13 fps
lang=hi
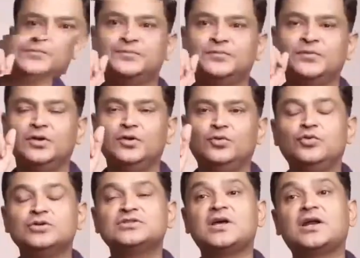हैं
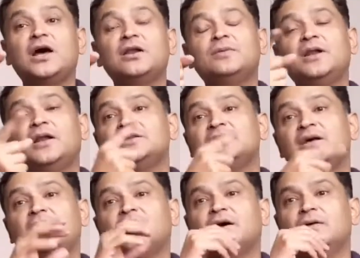वो सरकार बनाना जा
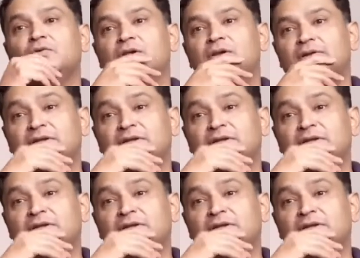रहा है काबुल